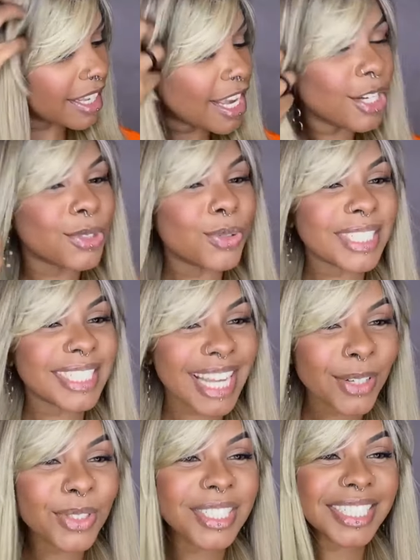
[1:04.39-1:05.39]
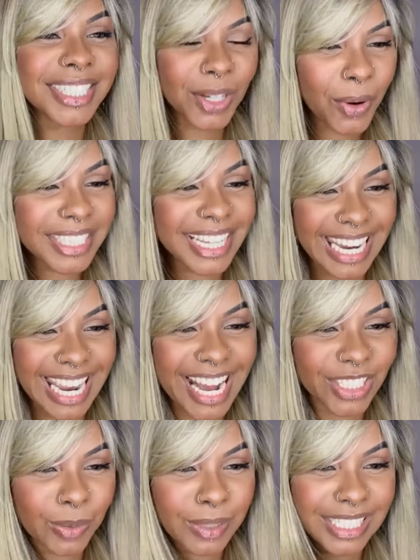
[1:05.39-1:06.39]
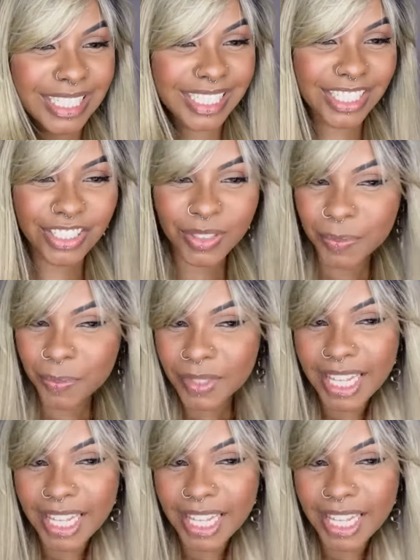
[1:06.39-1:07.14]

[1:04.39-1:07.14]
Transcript: É. 250 reais, meninas.